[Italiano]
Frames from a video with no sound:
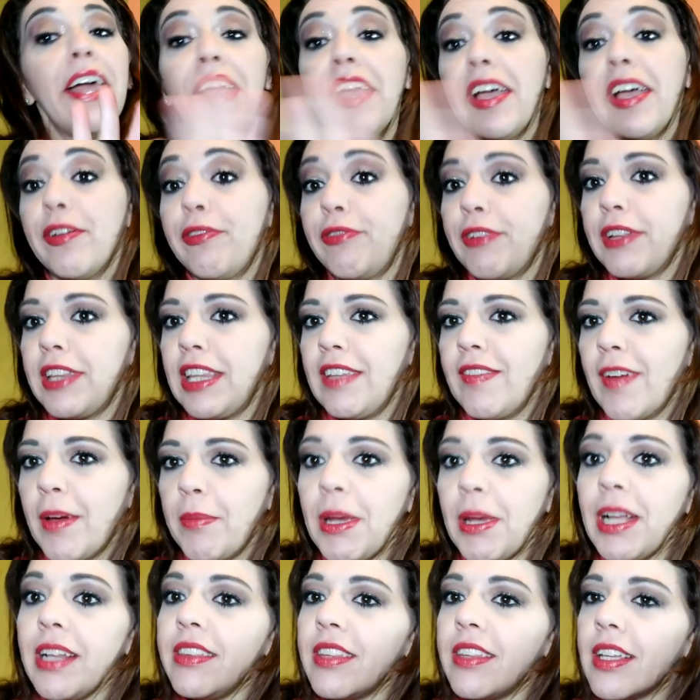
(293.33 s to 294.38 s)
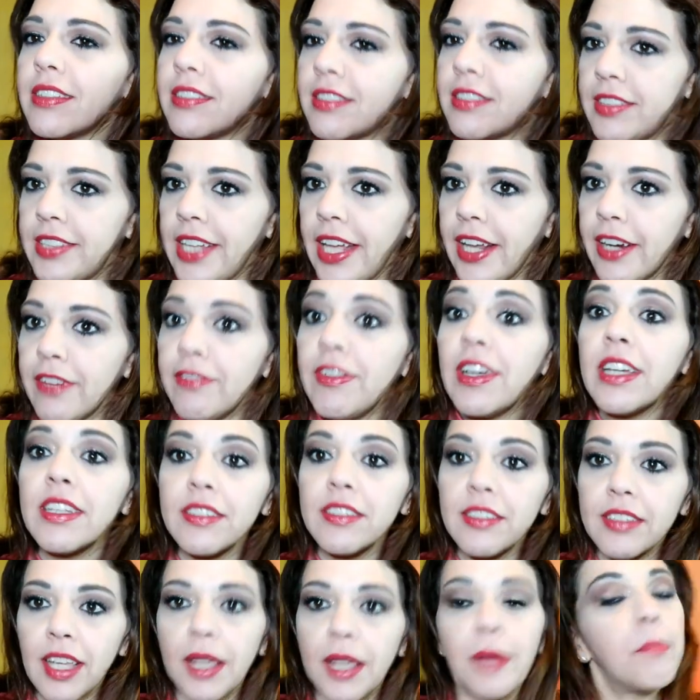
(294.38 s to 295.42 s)
Effettivamente serve
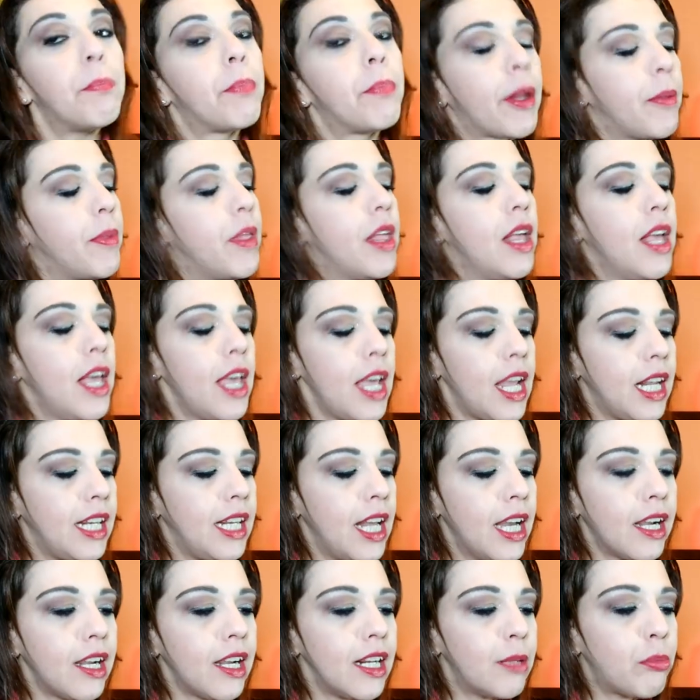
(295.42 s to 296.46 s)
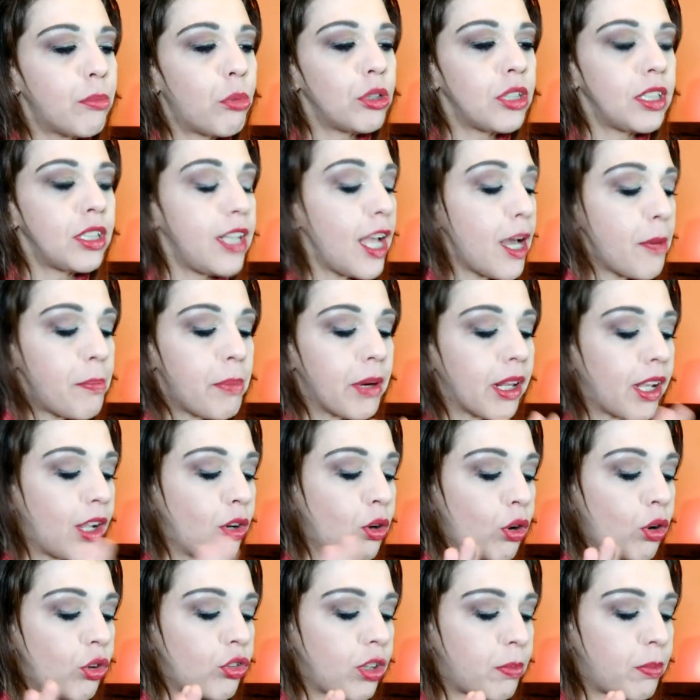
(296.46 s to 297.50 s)
sempre E neanche una buona idea perché
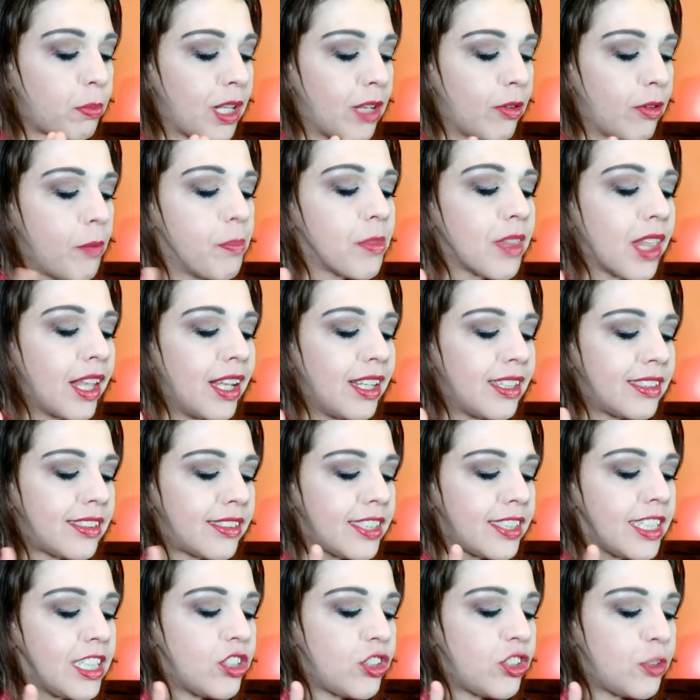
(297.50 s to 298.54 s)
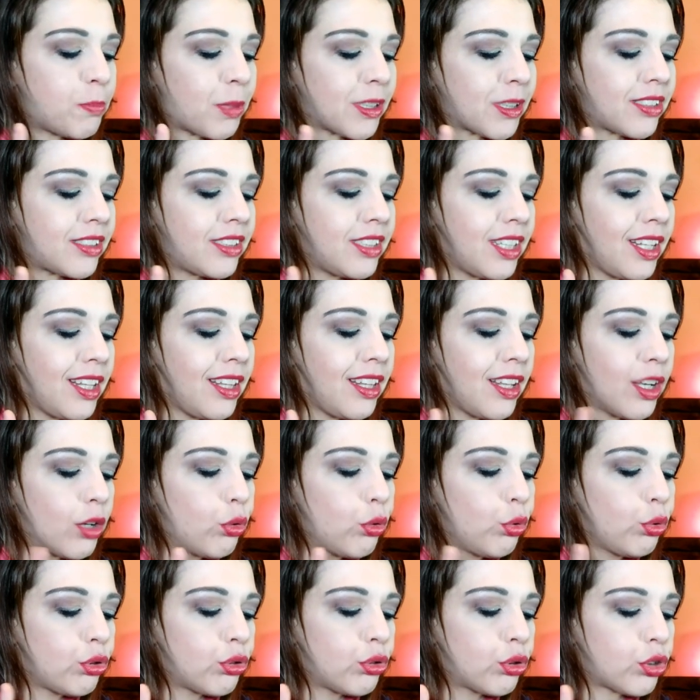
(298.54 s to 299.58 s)
non lo sapevo. 16 pastiglie,
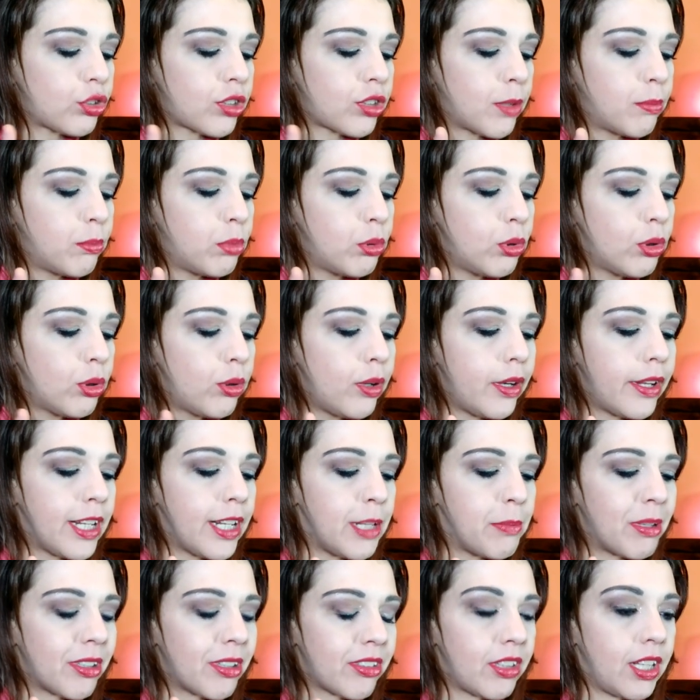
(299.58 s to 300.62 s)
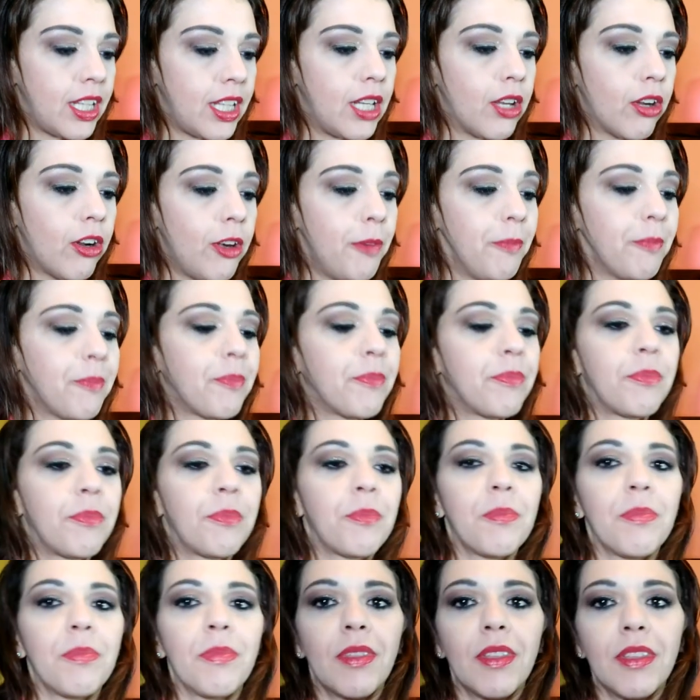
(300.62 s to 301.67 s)
gusto sambuco e ribes nero
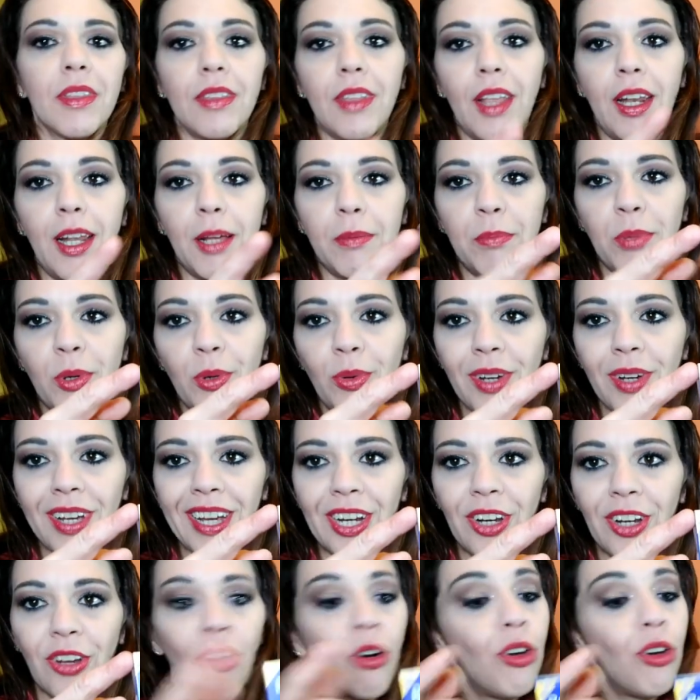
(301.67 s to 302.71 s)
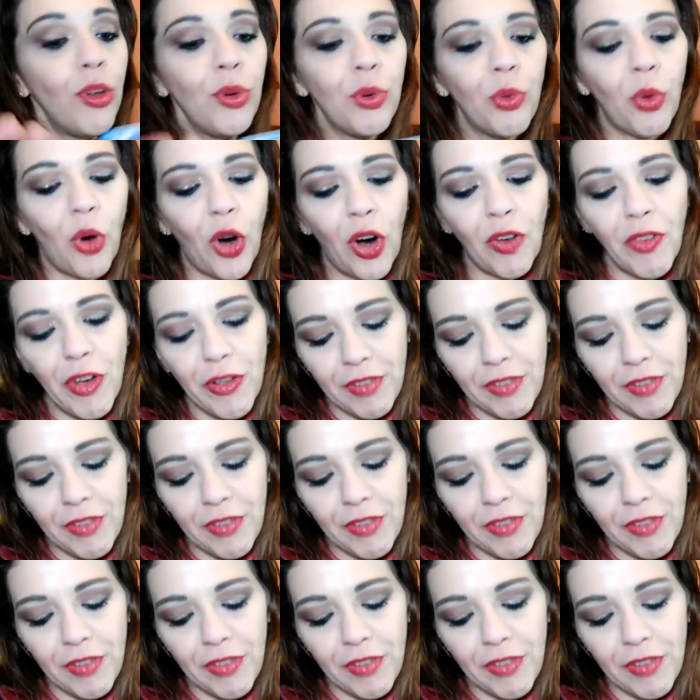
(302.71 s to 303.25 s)
della bronchenolo, nuovo